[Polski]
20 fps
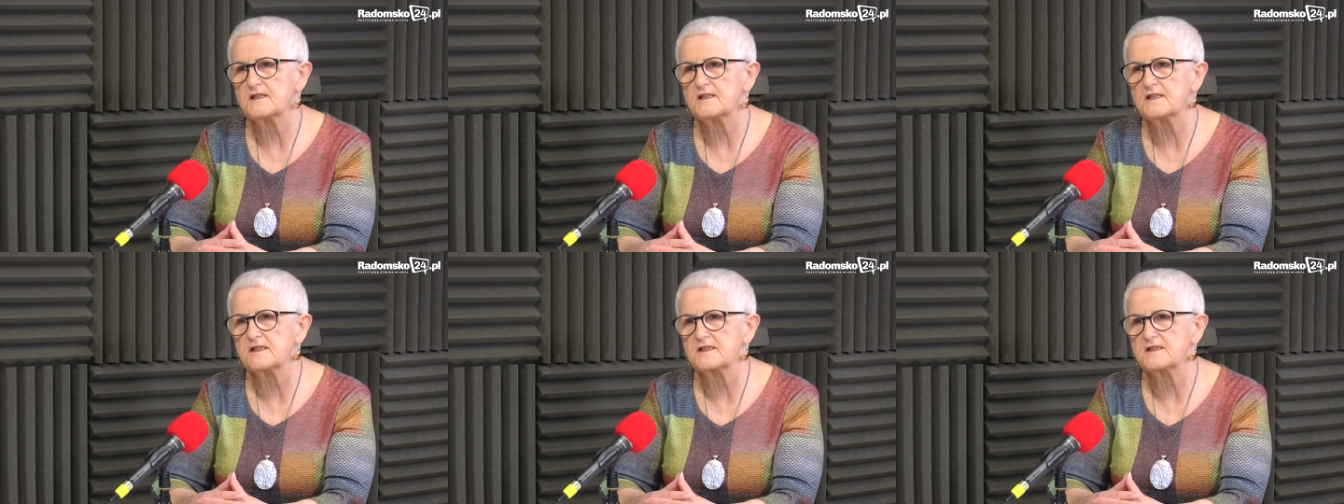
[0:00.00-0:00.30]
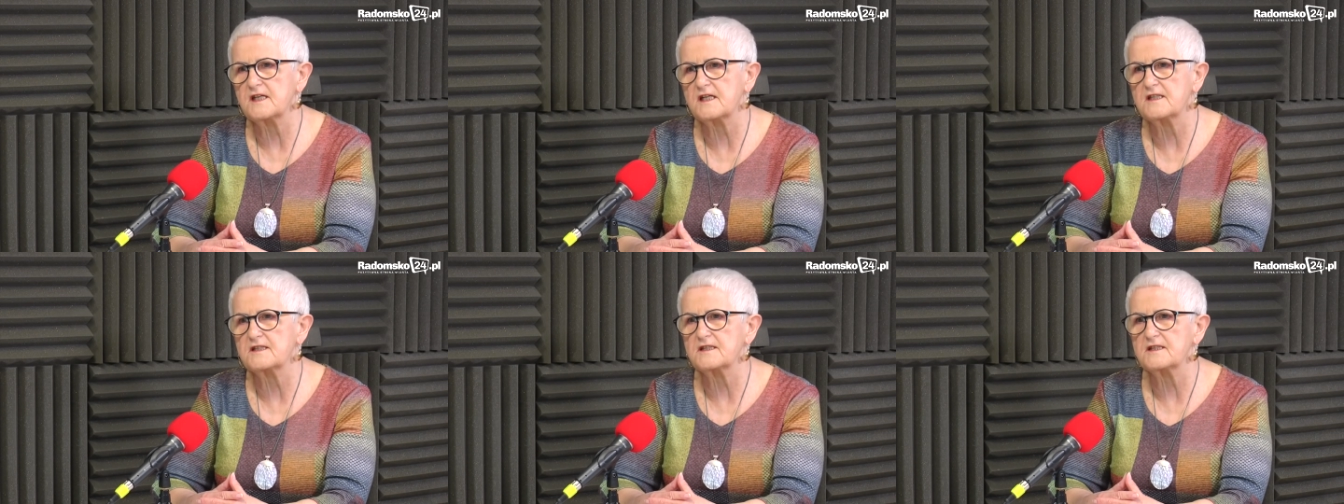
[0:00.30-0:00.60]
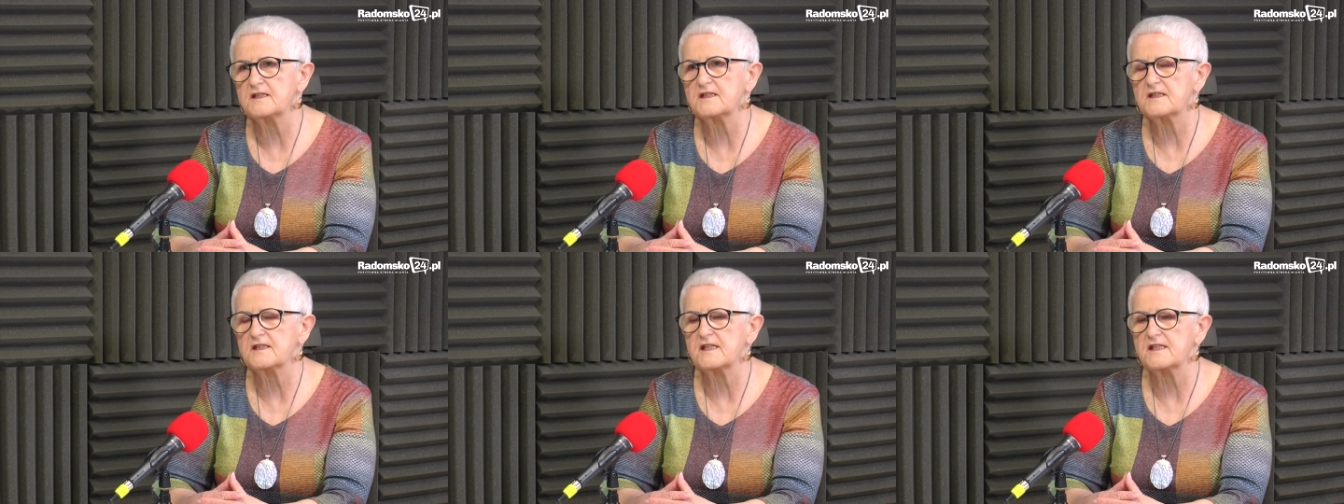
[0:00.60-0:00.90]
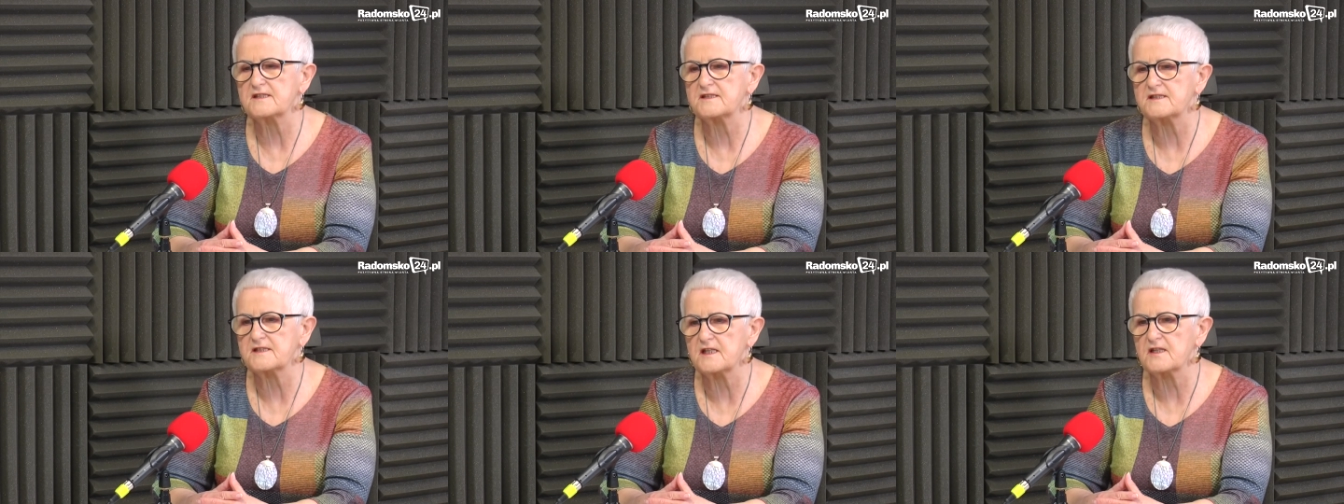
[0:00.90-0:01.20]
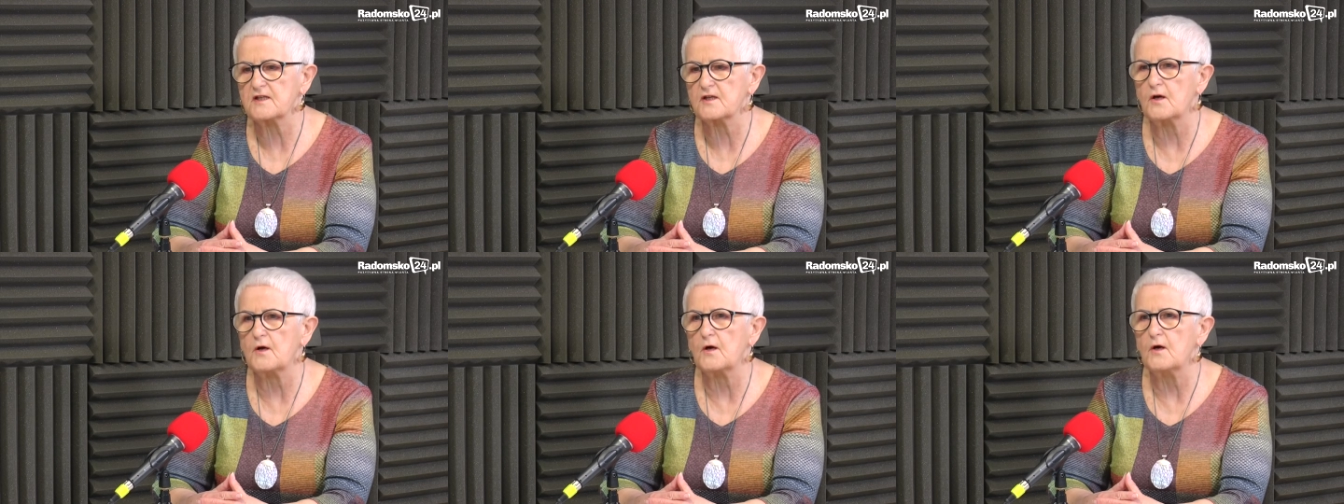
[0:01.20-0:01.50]
jeżeli jest
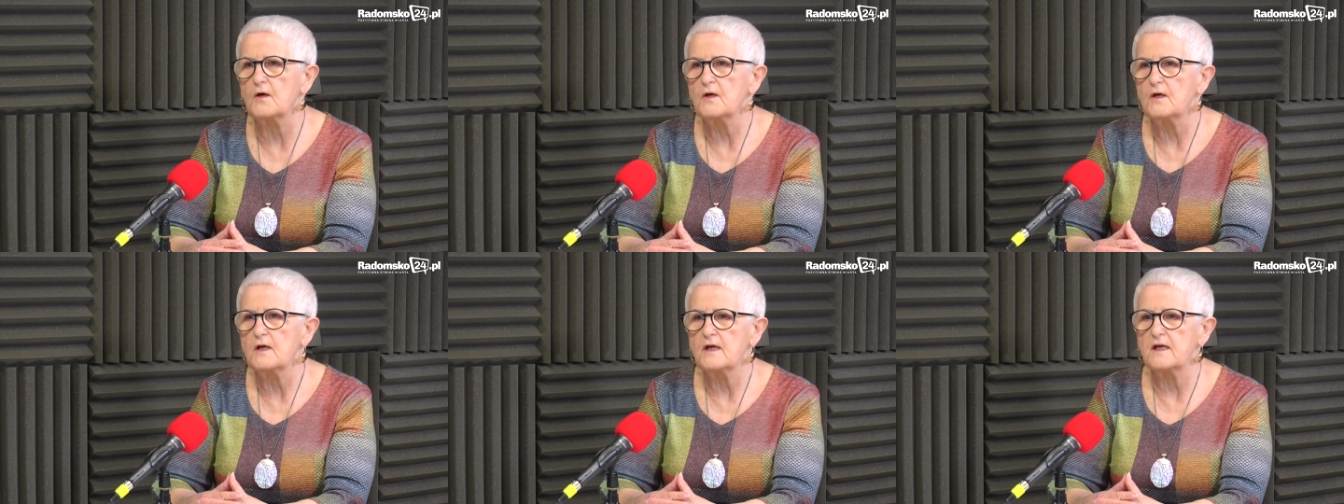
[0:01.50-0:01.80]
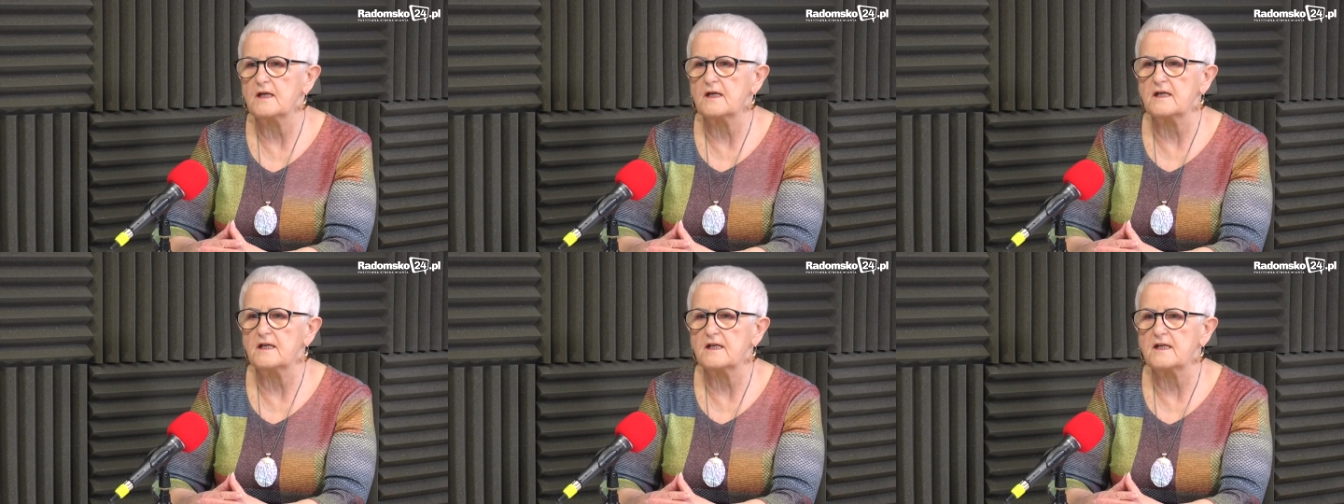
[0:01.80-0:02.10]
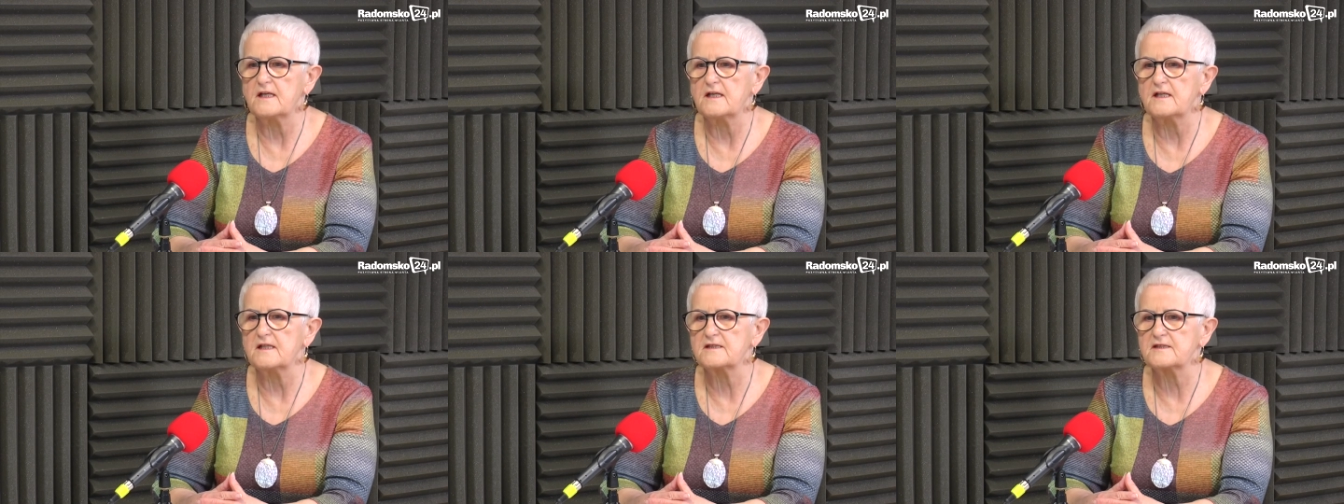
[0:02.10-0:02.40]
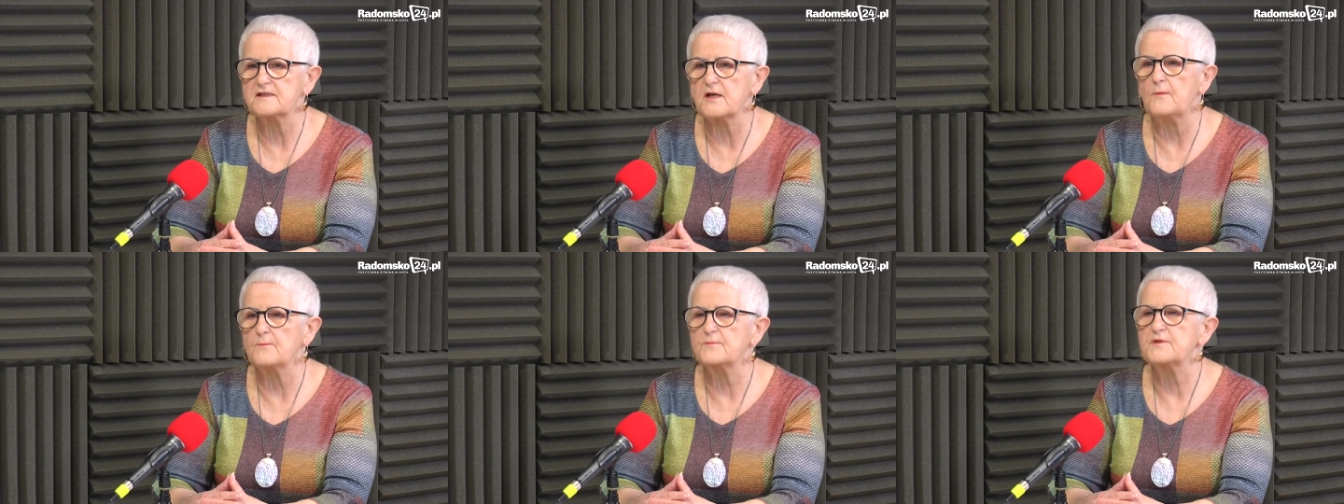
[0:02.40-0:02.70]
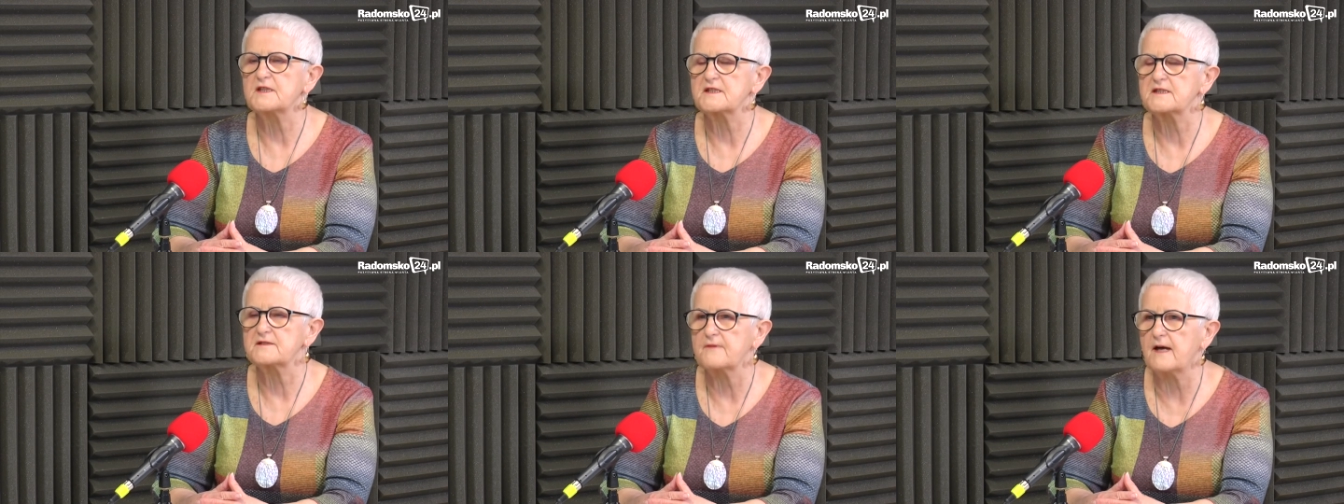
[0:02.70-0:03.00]
tylko, e, są
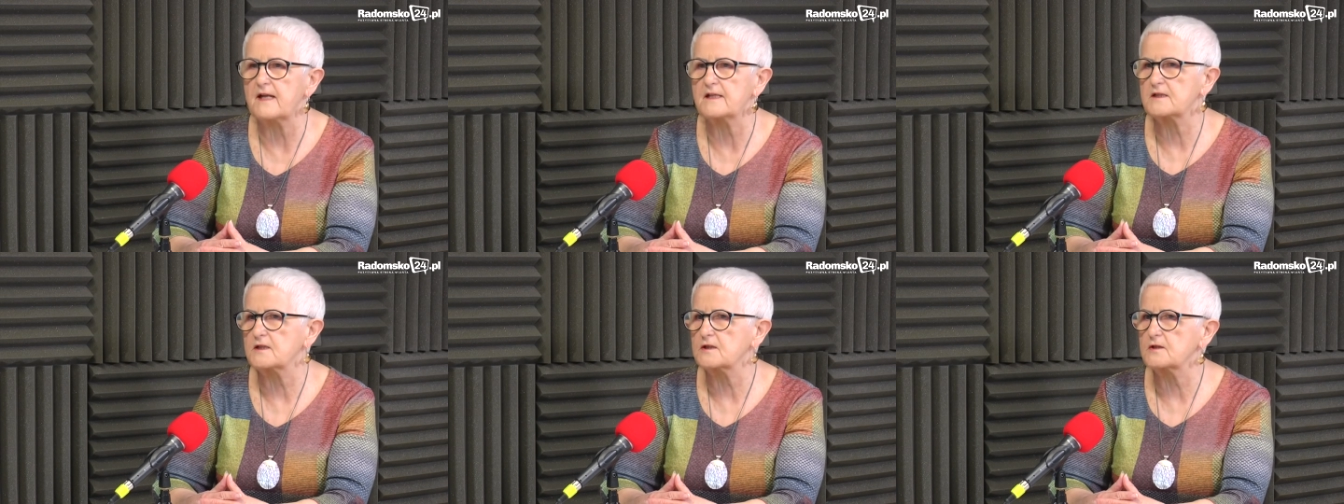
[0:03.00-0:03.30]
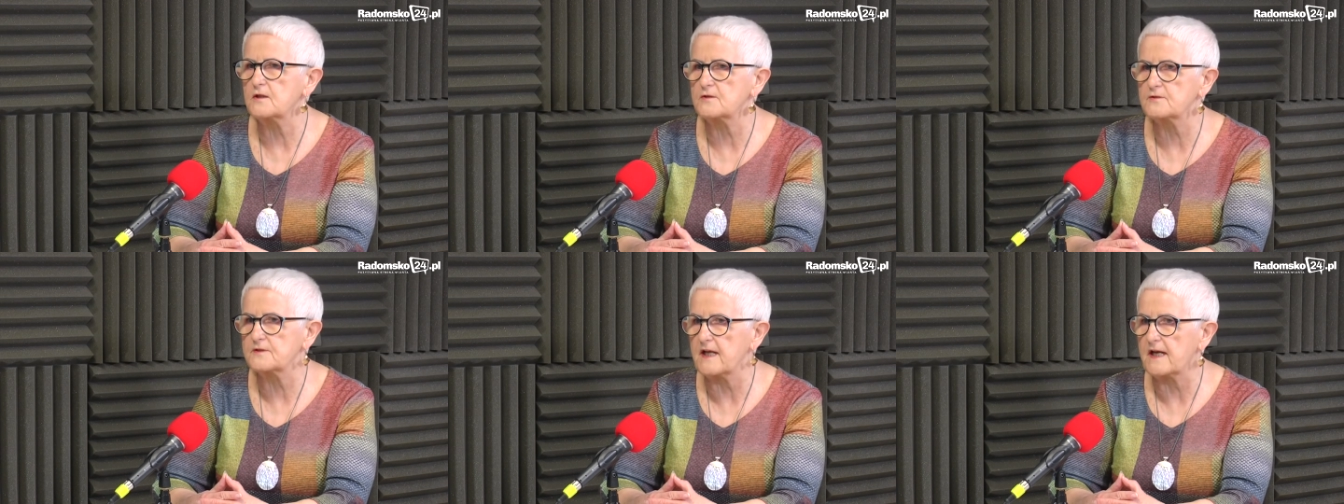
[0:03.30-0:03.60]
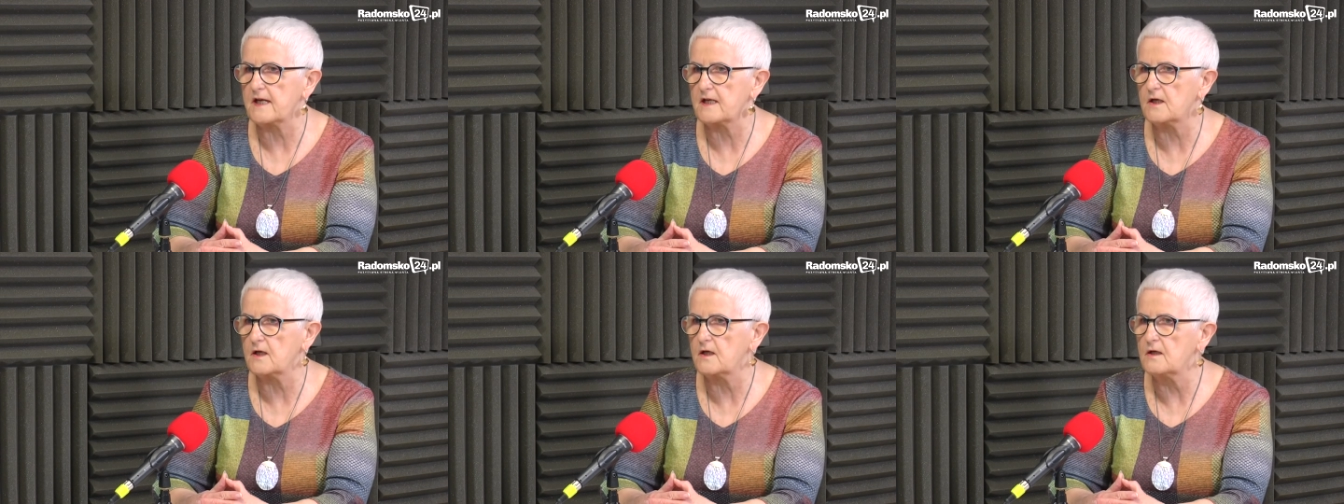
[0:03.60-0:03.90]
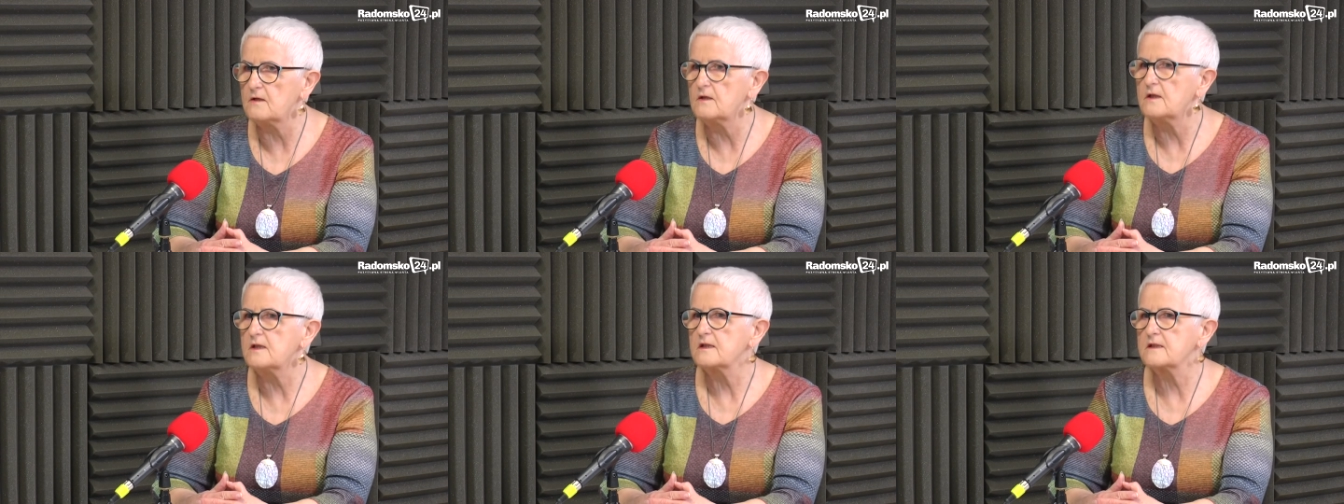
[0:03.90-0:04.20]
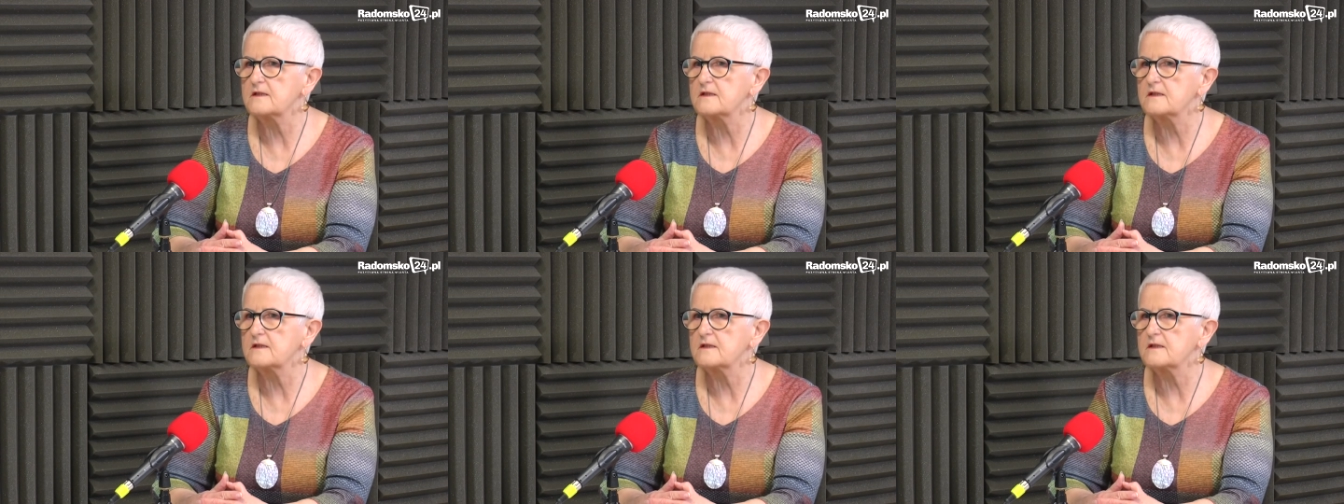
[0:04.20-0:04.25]
przesłanki do tego,